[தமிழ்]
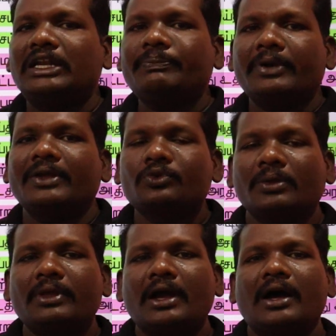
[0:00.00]
அடிப்படை
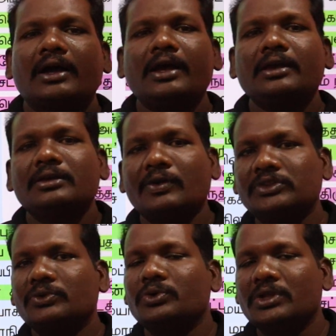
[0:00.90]
உரிமையாக
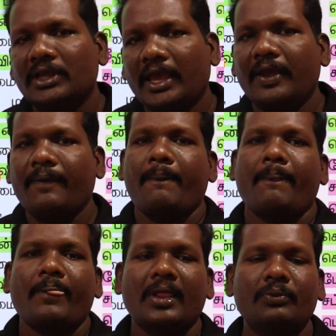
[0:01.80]
இருபத்தி ஒன்று ஏ
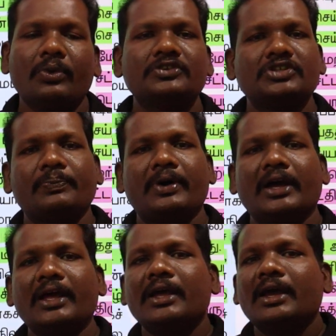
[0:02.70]
போய்
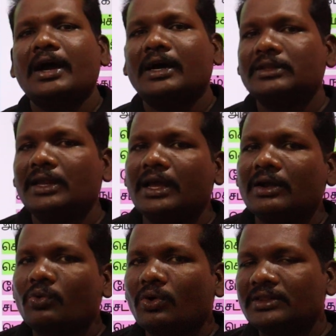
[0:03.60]
வச்சுருப்பாங்க அதில்
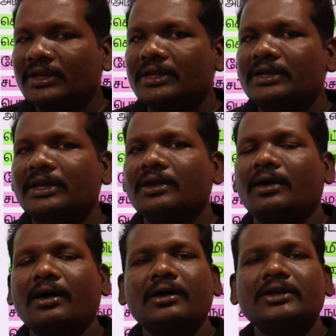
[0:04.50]
குழந்தைகளுக்கு
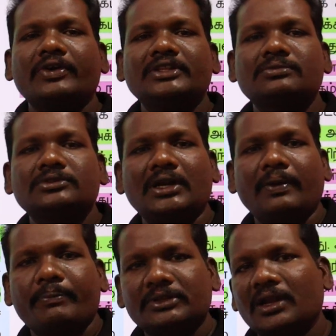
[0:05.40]
ஆறு வயது
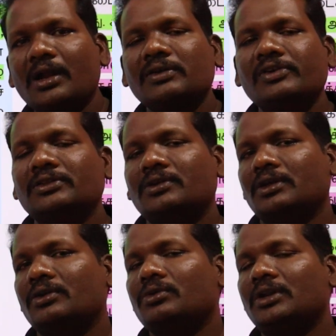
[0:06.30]
முதல் பதினான்கு வயது
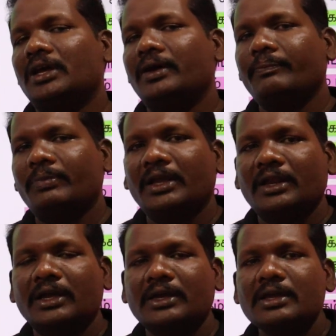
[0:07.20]
வரை உள்ள
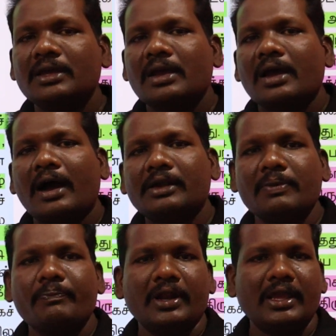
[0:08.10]
பிள்ளைகளுக்கு
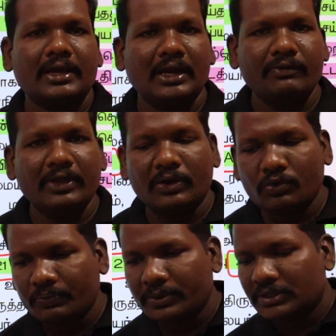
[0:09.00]
அடிப்படை கல்வி
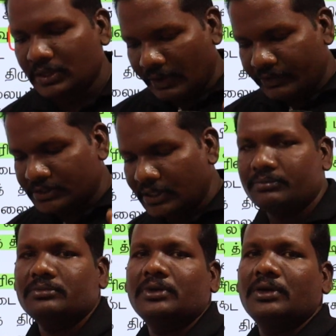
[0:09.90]
கொடுப்பது
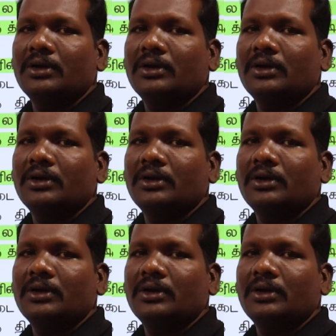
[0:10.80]
அவசியம்